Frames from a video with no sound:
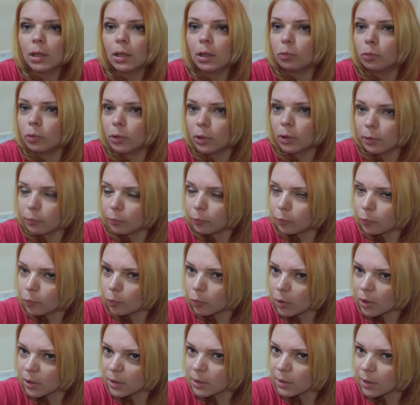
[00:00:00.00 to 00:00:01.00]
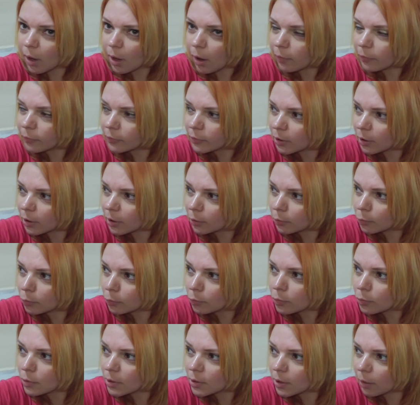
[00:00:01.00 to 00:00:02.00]
И у него завтра,
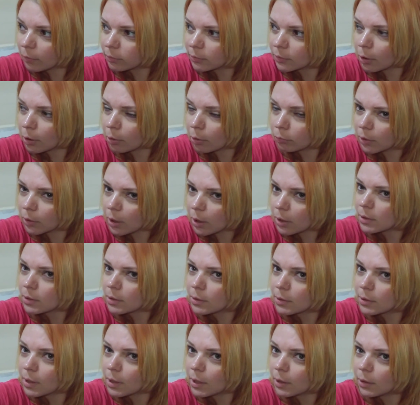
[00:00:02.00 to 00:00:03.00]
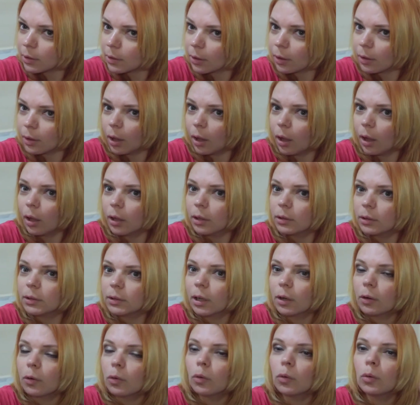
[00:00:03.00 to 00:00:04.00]
то есть завтра у нас день
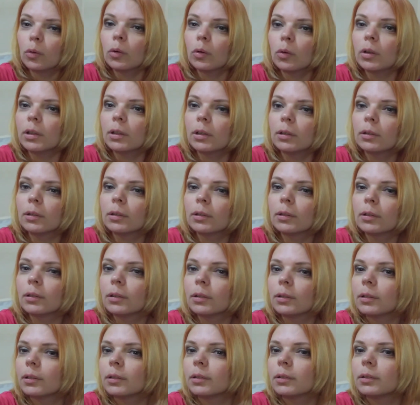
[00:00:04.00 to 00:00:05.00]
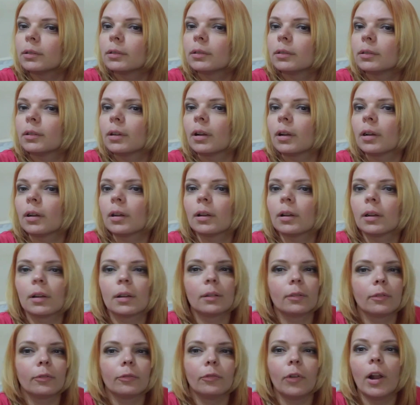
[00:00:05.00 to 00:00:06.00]
такой э,
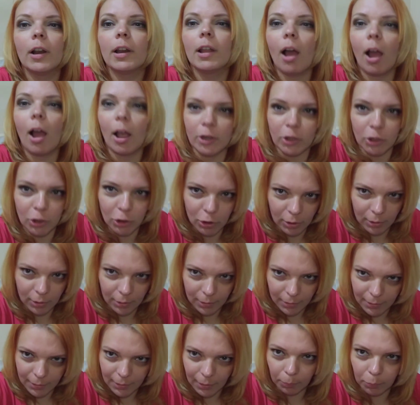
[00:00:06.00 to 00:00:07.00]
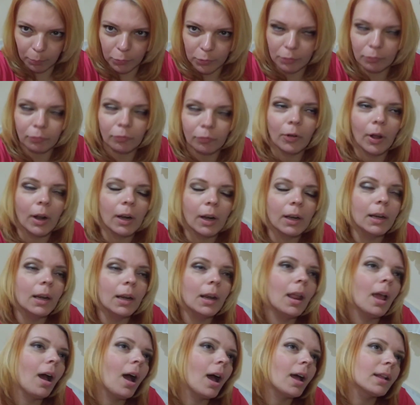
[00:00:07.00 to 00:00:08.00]
валящийся. Будем
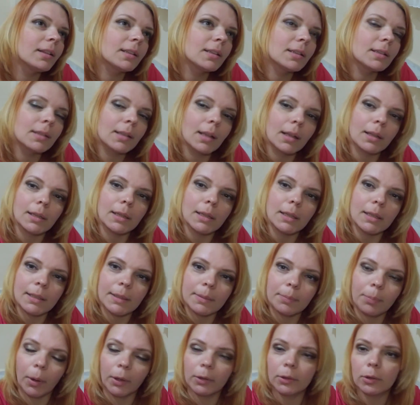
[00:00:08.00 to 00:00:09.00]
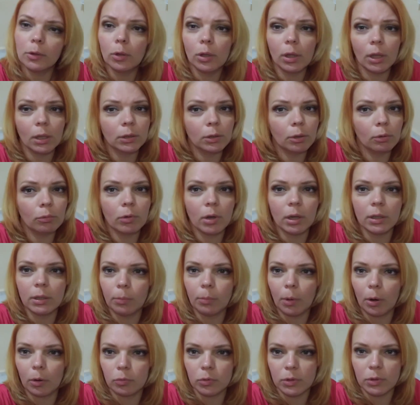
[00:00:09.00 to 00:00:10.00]
валяться и спать. Но я долго не
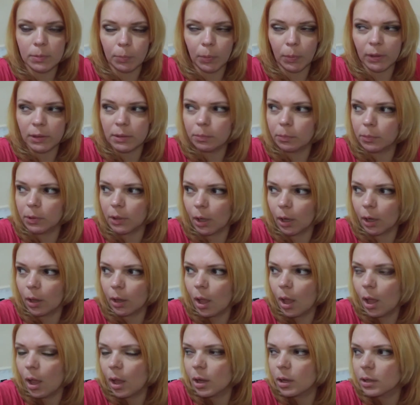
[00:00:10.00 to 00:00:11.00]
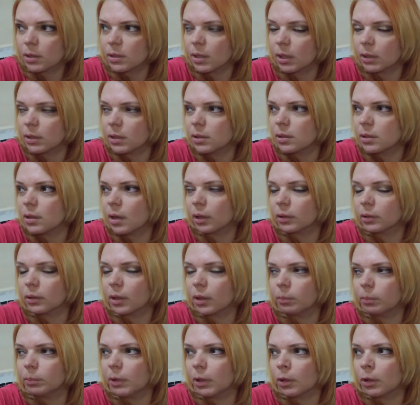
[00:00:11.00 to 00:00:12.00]
могу спать. Мне, кстати,
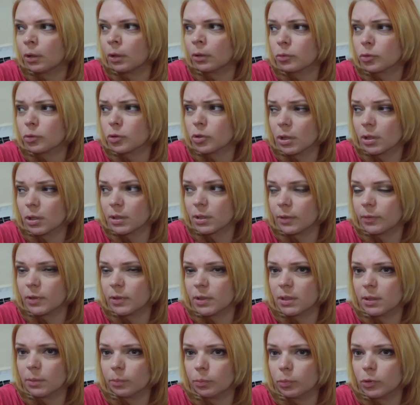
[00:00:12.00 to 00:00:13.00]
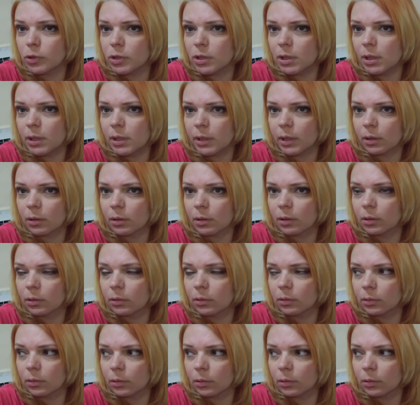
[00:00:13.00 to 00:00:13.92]
Дианка, мне нам нужно завести будильник.